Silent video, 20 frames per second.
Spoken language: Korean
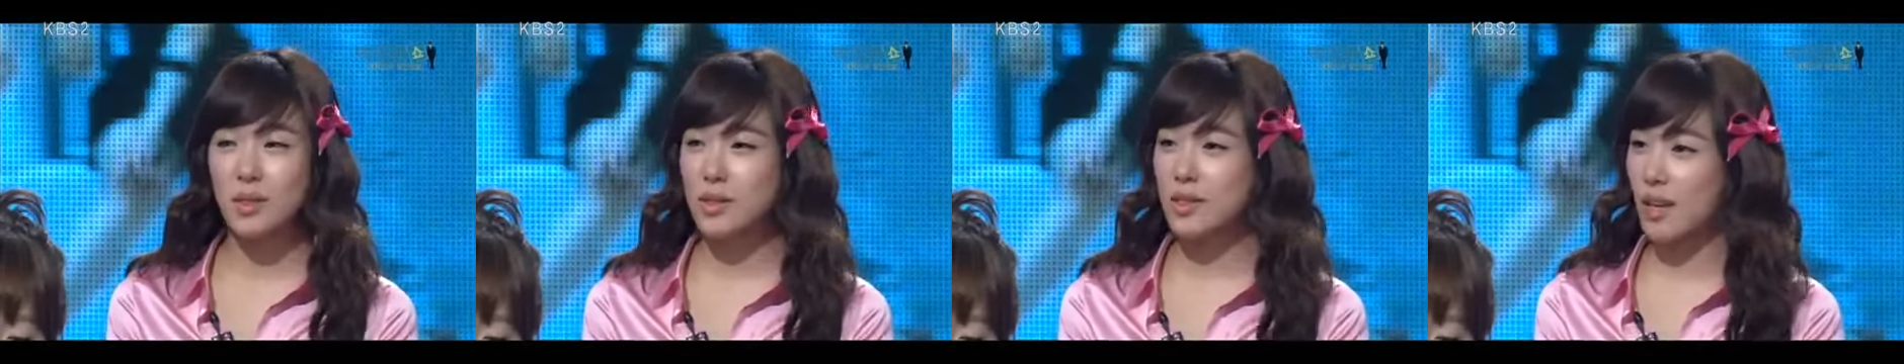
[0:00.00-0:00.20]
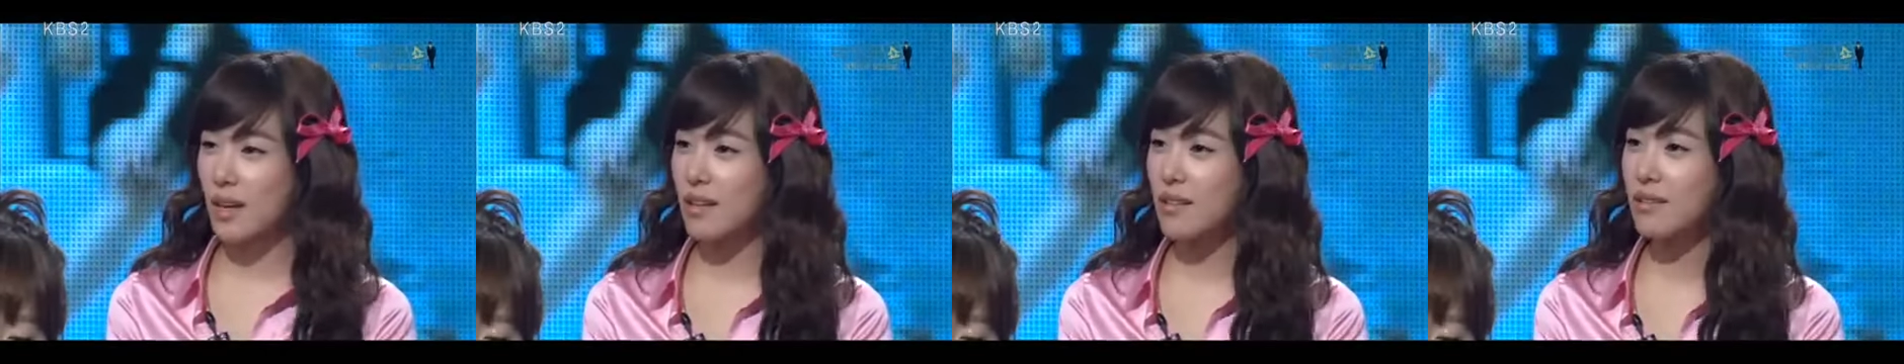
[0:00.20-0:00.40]

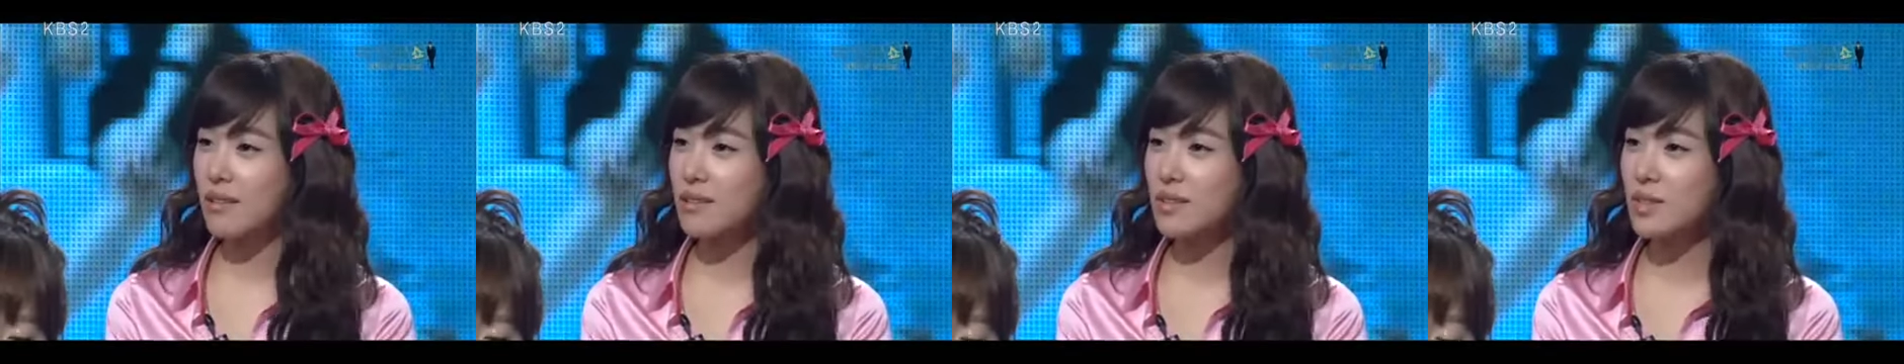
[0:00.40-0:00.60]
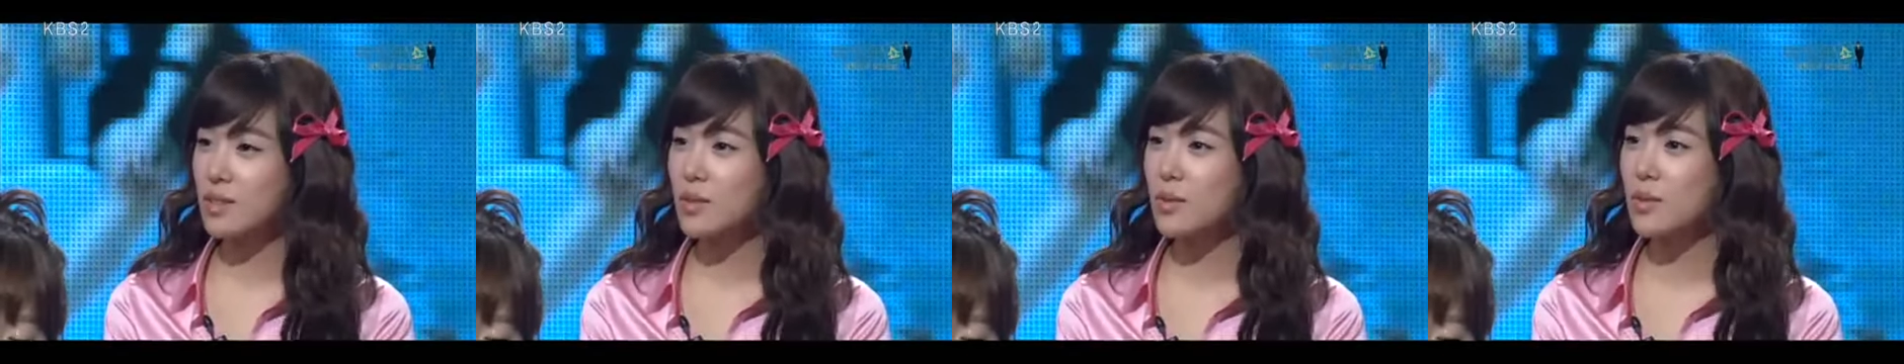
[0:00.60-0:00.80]
더
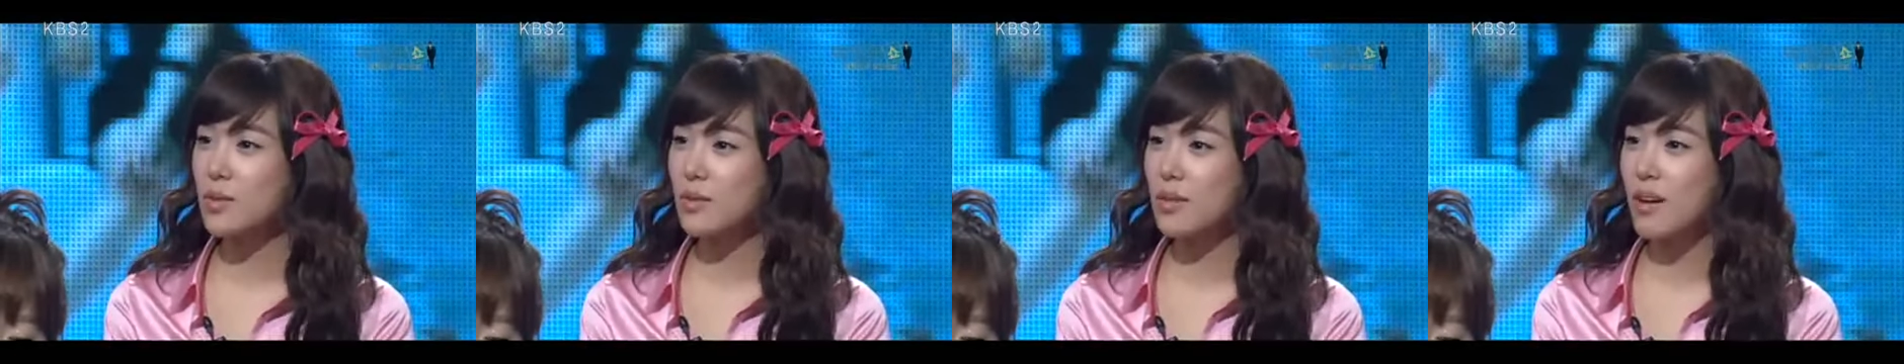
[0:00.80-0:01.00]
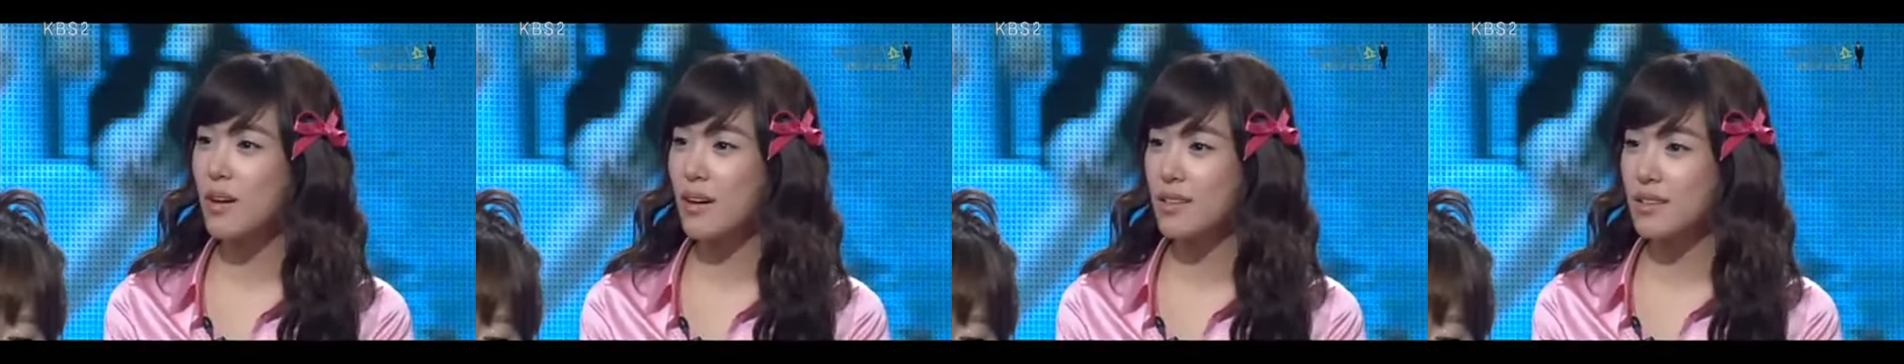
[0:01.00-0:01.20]

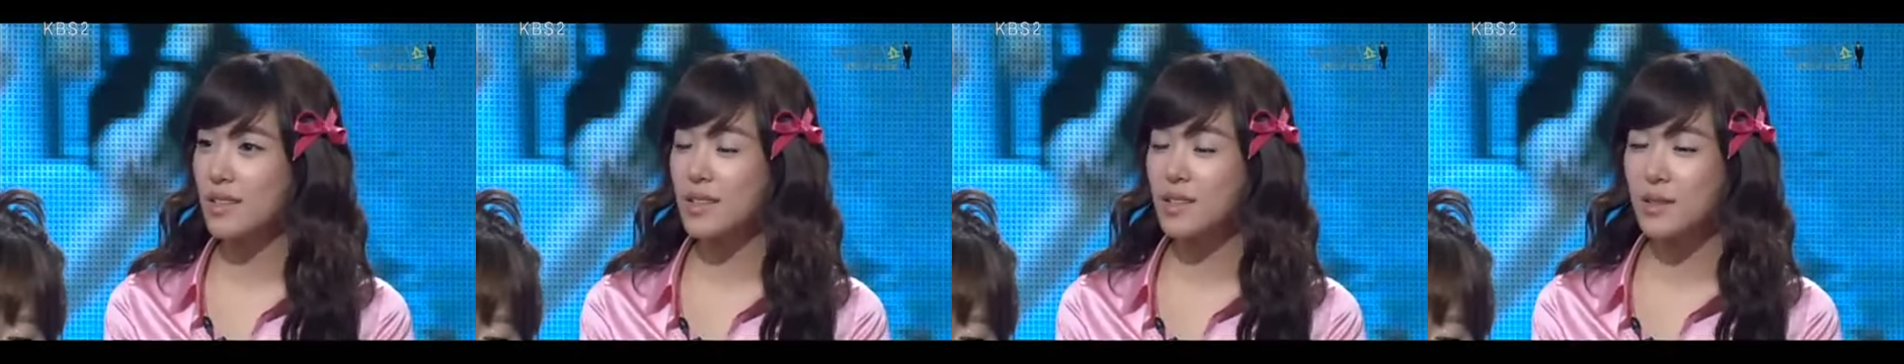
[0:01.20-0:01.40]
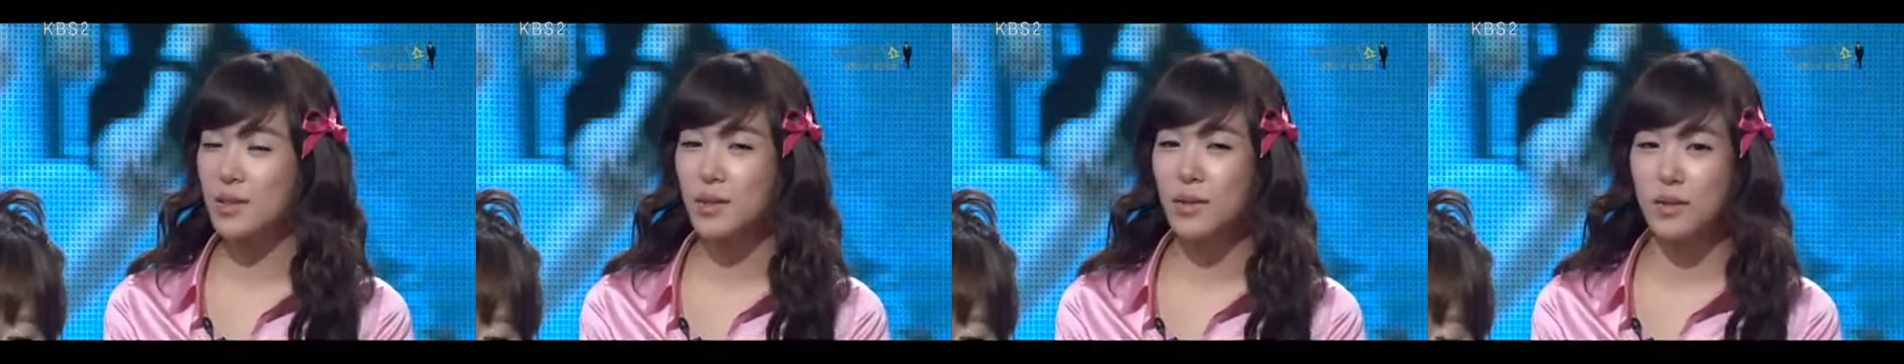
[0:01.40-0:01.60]
자연스러운 것
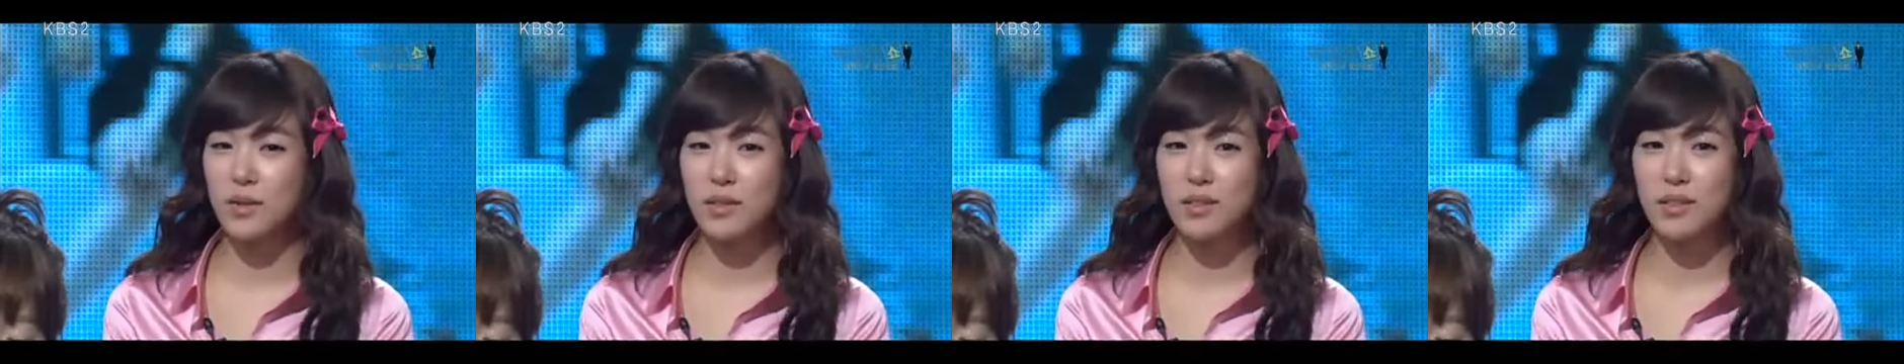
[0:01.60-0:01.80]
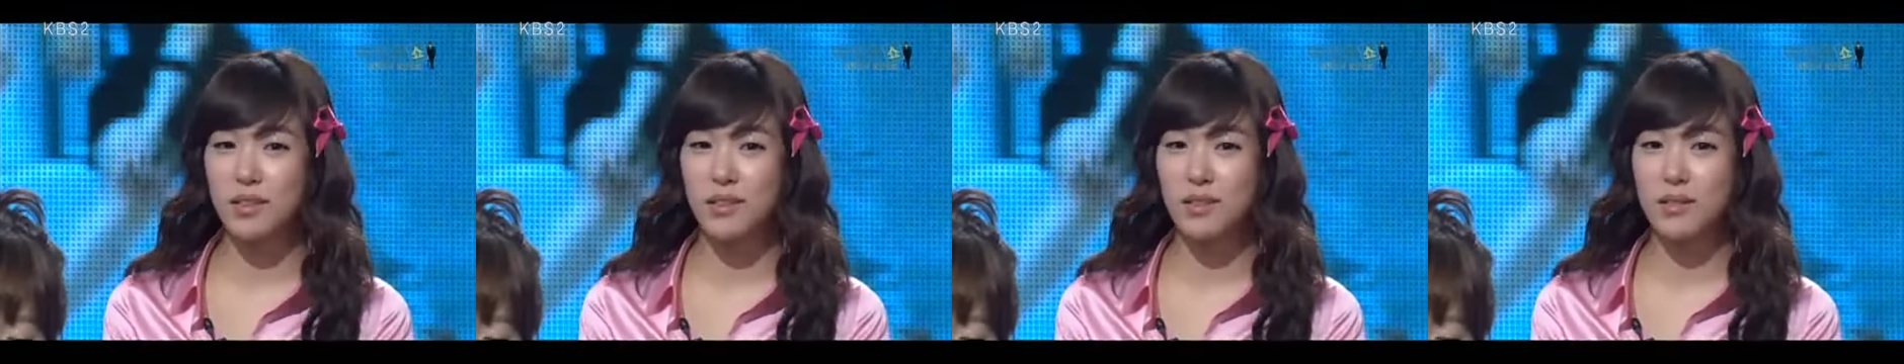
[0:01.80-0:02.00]
같아서
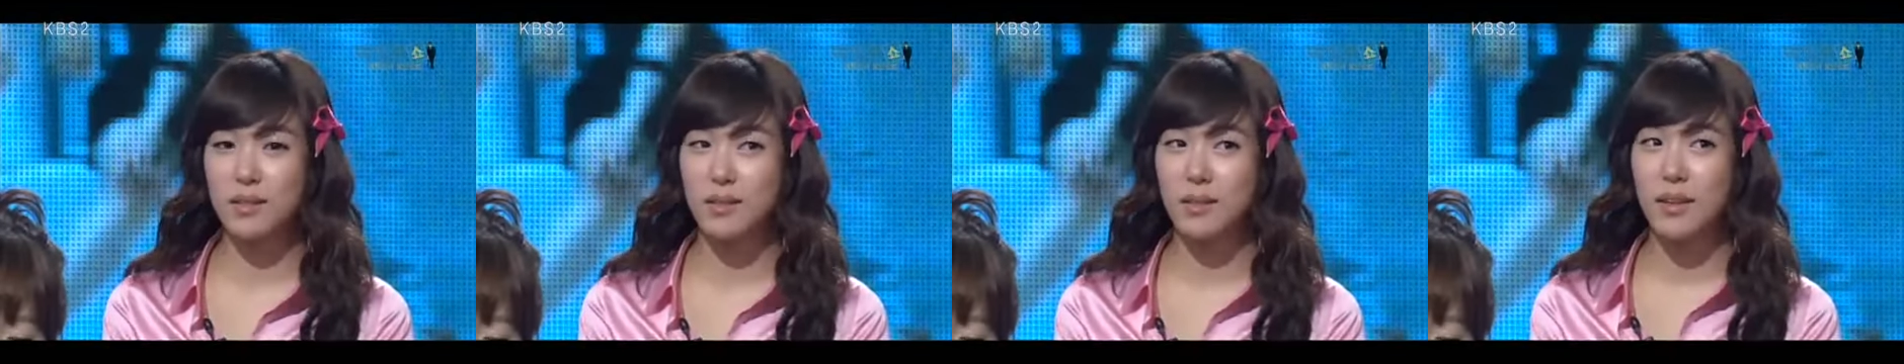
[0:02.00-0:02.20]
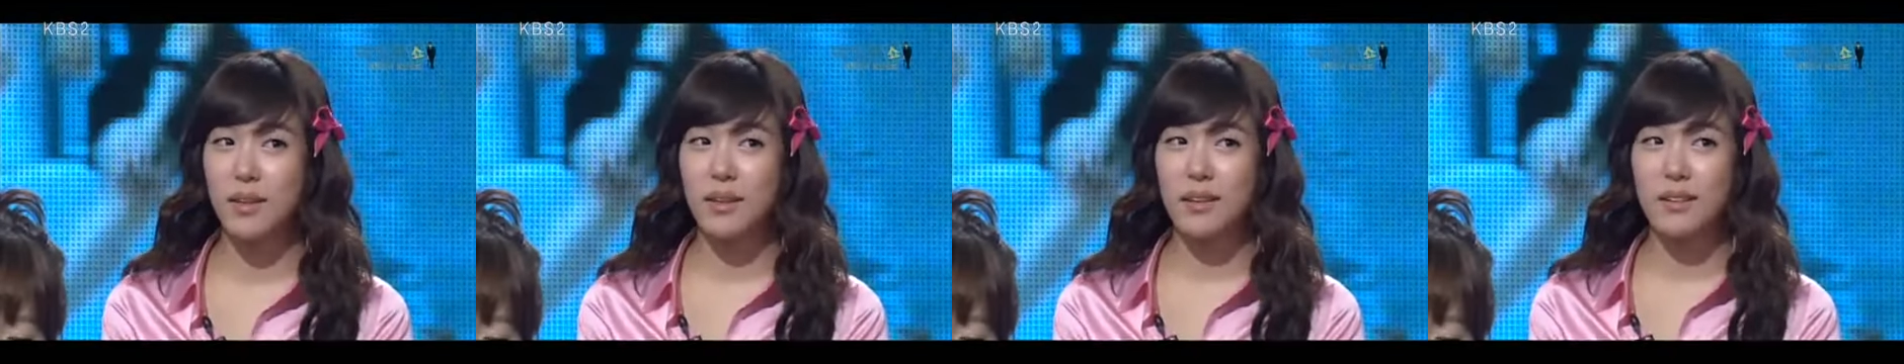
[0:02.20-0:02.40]
그냥